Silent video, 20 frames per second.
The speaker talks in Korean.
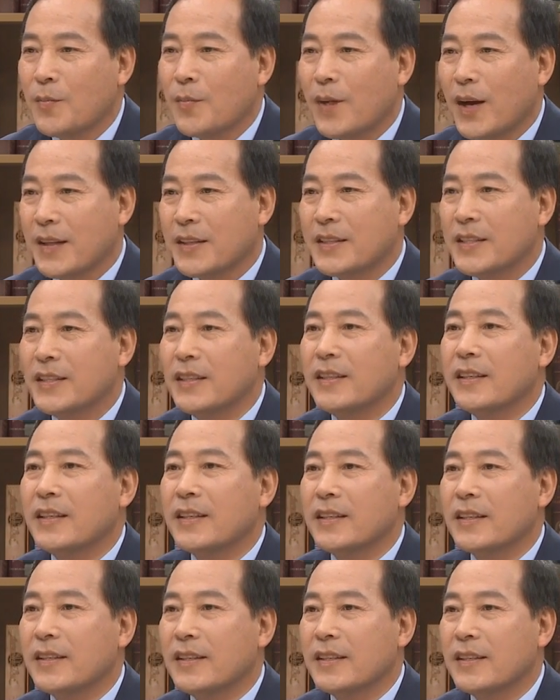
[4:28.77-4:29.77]
마치
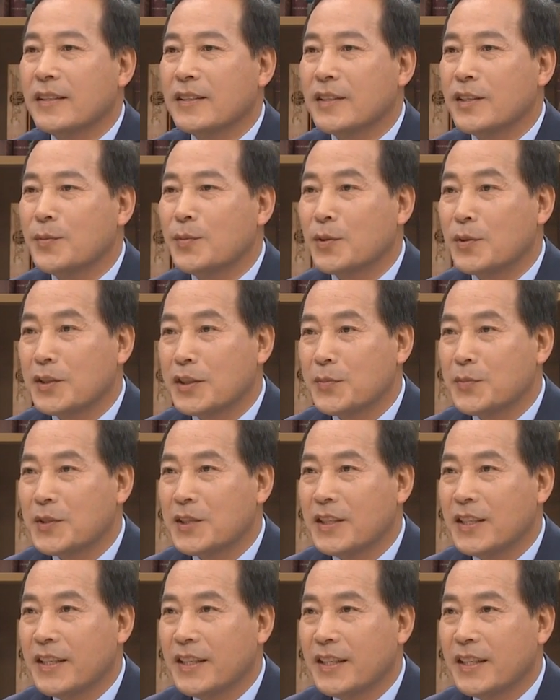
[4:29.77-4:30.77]
이 11월
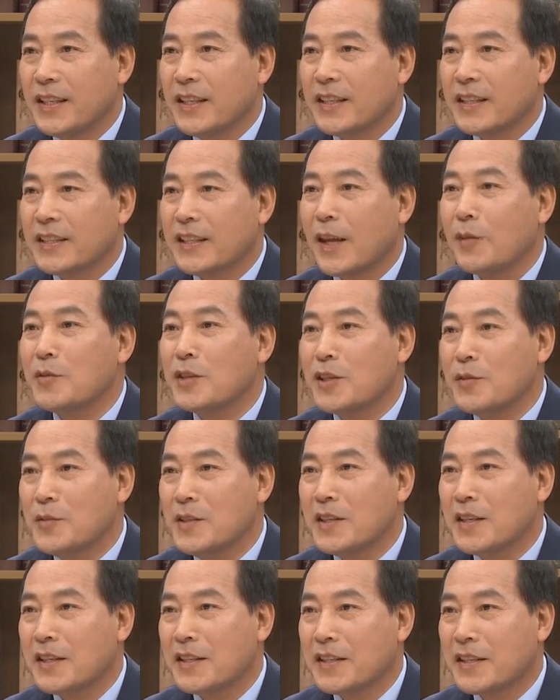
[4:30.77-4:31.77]
17일이
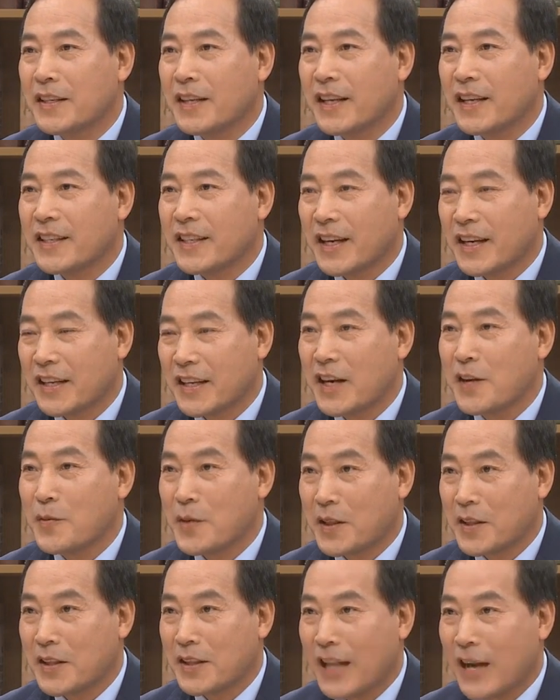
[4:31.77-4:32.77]
32년 전에 제가
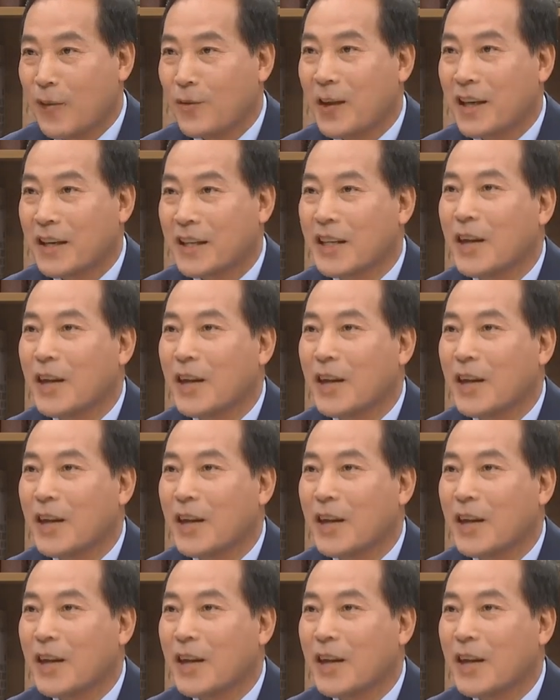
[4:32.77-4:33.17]
개업했던 날과